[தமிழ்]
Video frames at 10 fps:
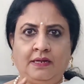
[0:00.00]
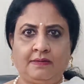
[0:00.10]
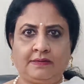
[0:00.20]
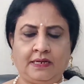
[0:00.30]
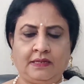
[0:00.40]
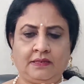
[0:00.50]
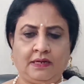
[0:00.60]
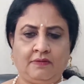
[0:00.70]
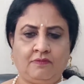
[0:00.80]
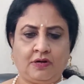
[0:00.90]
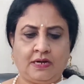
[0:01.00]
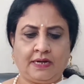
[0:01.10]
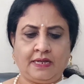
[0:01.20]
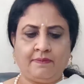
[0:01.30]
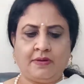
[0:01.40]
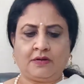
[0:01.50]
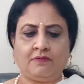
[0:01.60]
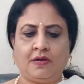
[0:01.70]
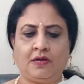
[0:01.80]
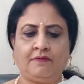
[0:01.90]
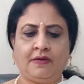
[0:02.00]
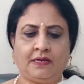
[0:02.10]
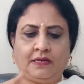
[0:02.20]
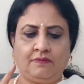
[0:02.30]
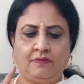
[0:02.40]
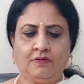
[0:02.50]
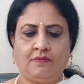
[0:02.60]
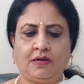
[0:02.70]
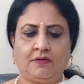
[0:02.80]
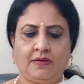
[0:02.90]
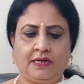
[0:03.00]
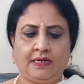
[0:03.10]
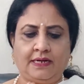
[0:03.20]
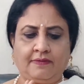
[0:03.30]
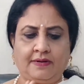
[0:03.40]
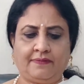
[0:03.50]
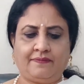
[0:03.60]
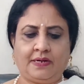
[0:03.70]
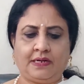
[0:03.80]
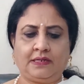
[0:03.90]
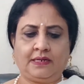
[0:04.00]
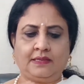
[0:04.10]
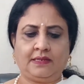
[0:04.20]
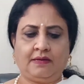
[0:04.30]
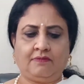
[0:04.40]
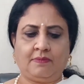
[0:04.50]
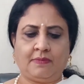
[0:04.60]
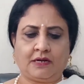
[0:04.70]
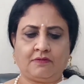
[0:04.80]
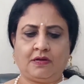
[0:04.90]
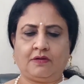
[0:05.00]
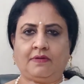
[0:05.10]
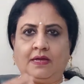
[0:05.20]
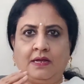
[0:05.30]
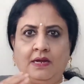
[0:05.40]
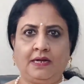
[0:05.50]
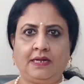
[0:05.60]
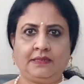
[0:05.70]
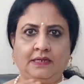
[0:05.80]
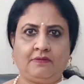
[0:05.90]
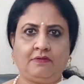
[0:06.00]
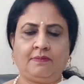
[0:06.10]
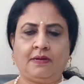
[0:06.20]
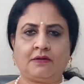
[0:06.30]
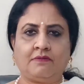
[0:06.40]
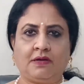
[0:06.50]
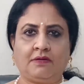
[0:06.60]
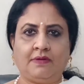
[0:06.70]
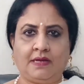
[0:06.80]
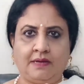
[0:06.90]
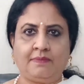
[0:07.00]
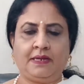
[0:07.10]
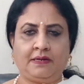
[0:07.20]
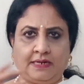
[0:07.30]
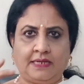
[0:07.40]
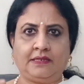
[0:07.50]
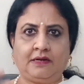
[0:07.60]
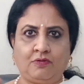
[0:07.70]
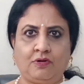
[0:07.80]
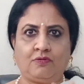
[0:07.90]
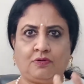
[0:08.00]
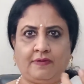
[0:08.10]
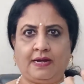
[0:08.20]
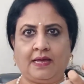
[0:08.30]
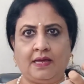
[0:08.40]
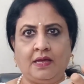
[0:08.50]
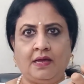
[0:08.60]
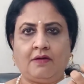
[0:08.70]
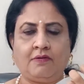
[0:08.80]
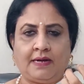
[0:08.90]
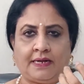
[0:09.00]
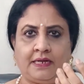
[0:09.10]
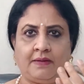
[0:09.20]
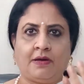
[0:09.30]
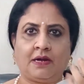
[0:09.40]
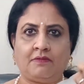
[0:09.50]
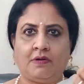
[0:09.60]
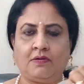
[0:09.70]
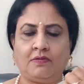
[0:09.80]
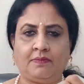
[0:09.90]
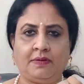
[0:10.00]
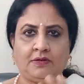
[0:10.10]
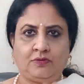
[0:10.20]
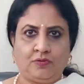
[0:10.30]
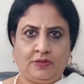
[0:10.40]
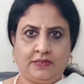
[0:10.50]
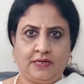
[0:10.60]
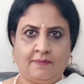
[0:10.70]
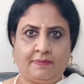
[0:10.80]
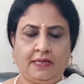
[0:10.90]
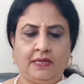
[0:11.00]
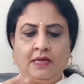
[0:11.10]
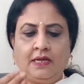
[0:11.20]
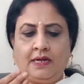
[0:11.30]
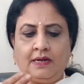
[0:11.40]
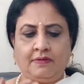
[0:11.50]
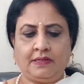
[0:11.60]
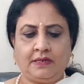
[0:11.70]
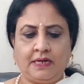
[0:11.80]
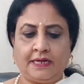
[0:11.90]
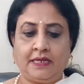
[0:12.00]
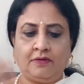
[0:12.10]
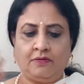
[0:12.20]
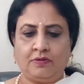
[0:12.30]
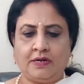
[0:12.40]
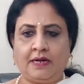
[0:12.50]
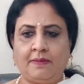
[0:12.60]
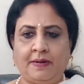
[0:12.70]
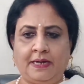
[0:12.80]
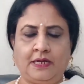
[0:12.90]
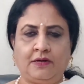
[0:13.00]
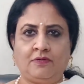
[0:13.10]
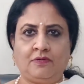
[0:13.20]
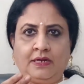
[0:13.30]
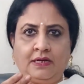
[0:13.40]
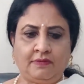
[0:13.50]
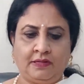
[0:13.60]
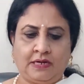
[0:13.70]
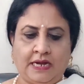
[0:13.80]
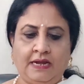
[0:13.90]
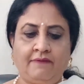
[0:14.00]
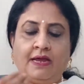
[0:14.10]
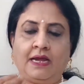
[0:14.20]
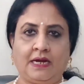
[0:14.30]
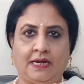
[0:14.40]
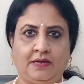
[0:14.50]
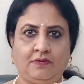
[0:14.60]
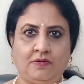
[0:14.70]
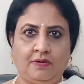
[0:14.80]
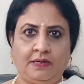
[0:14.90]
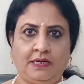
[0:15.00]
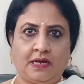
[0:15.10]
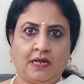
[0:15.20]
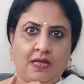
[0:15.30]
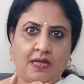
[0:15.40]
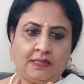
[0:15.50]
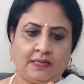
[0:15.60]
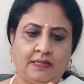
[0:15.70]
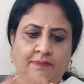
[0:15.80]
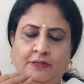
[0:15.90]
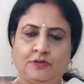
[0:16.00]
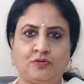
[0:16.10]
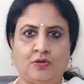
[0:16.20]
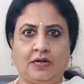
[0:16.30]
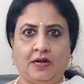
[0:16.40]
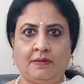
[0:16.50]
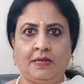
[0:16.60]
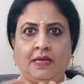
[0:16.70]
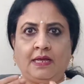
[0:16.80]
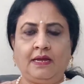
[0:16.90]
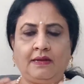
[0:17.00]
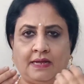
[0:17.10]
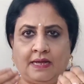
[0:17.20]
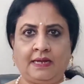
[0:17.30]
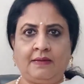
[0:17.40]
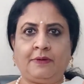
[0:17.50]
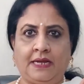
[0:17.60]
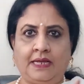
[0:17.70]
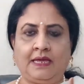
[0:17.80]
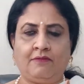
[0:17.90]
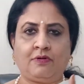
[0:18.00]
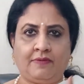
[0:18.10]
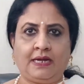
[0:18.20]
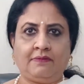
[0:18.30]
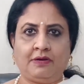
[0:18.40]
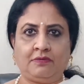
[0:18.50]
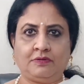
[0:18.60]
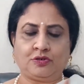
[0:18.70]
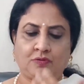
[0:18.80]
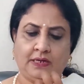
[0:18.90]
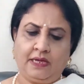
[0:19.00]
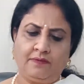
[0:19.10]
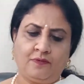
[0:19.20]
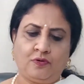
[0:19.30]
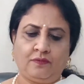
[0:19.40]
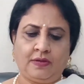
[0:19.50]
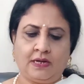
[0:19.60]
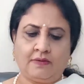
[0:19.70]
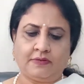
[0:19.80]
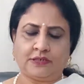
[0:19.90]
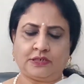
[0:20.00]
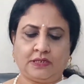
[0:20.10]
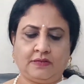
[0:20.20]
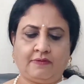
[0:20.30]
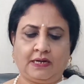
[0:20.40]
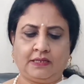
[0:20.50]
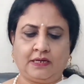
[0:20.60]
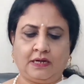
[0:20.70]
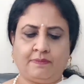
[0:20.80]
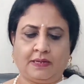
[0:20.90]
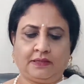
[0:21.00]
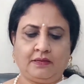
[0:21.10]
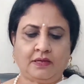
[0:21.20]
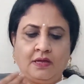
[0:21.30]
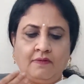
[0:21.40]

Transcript: நீங்கள் டென்த்தில் இவ்வளோ நிறைய மார்க் வாங்குவ இவ்வளோ வாங்குவ நீ டெஃபினட்டாக டென்த்தில் இவ்வளோ மார்க் வாங்குவ டென்த்தில் இவ்வளோ மார்க் வாங்குவ அப்படி டென்த்தில் உங்களுக்கு ஒரு வேலை அவன் நிறைய மார்க் வாங்கணும் அப்படின்னு தோணித்துனா அப்படி இல்லை வந்து நிறைய இன்னும் நல்லா படிக்கணும் இல்லை வந்து நல்ல வேலை கிடைக்கணும் அப்படின்னாக்கா அந்த இதை பார்த்து சொல்லலாம் இல்லை நானே இப்போ எனக்கே ஒரு வேலை வேணும்னு வச்சுக்கோங்களேன் என் ஃபோட்டோவையே நான் வச்சுட்டு அந்த வலது கண்ணை பார்த்து